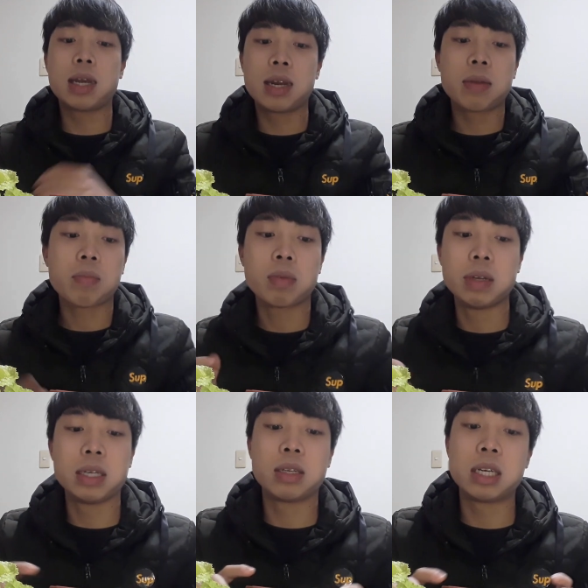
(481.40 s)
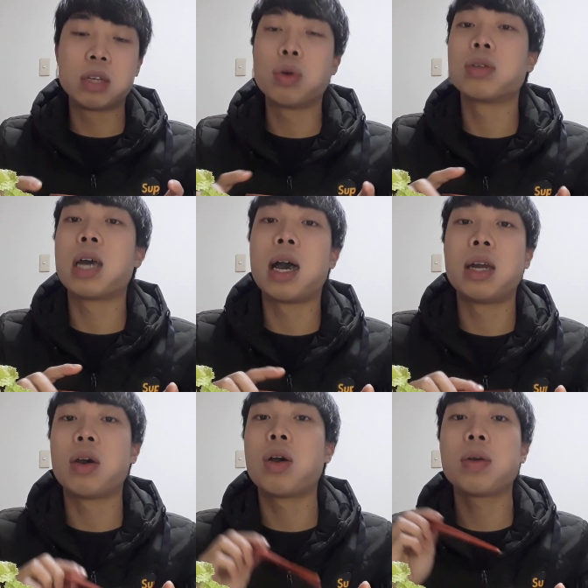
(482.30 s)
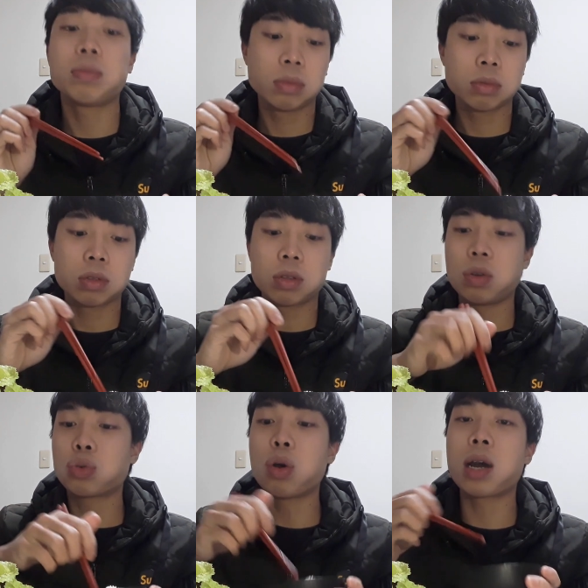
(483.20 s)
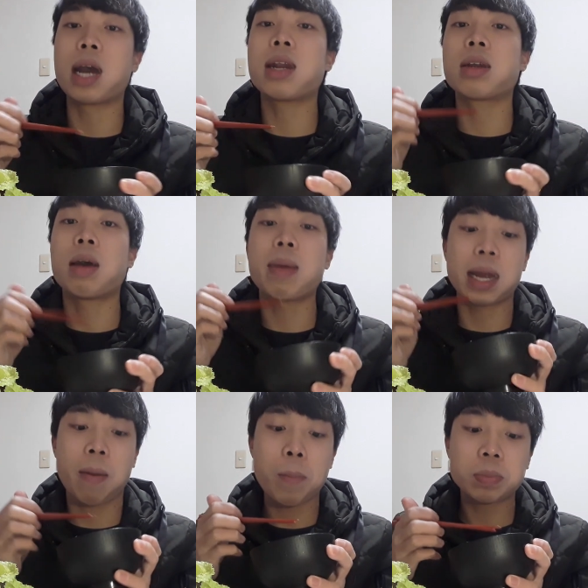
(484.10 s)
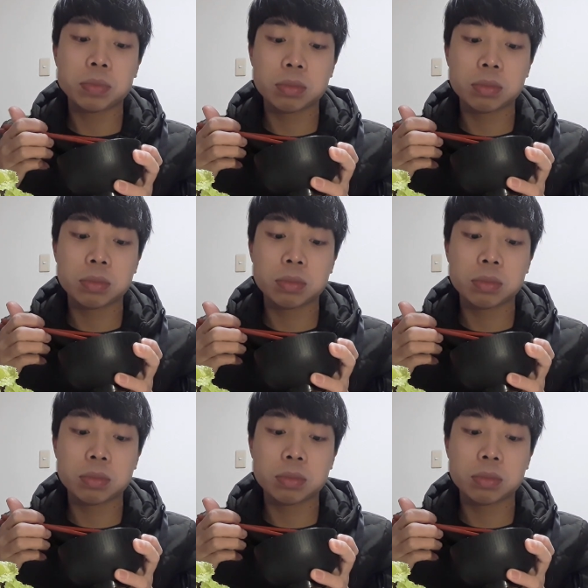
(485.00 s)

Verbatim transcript: lên, bởi vì nhiệt độ giờ nó nó xuống khá khá mạnh.